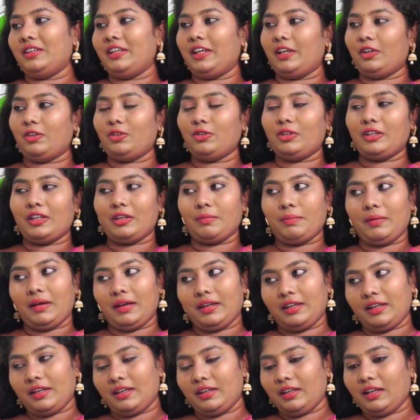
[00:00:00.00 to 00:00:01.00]
గెట్ టు దగ్గర
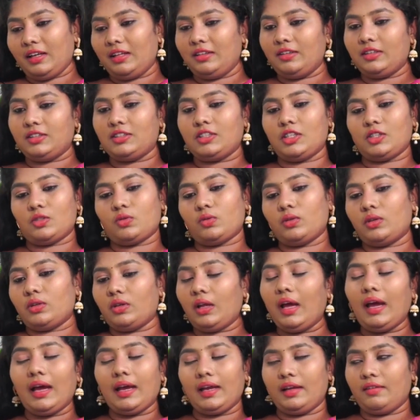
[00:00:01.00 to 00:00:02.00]
పార్టీ అంటే అందరు
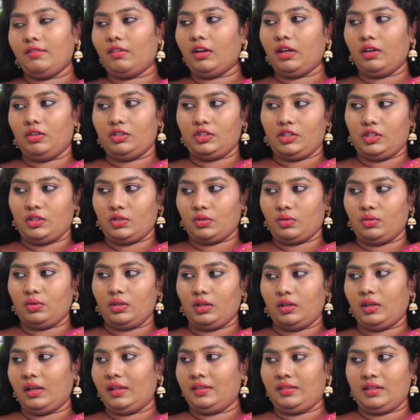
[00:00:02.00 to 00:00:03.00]
చేసుకున్నట్టు ఆయన వాళ్ళు
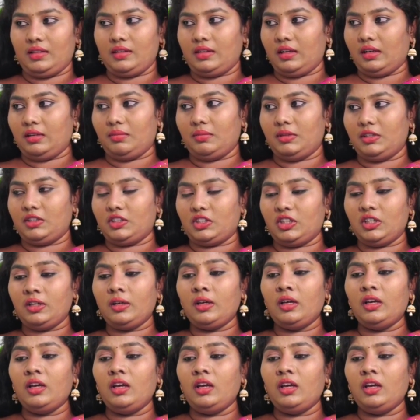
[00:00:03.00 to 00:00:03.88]
చేసుకున్నారు అంతే దాని మించి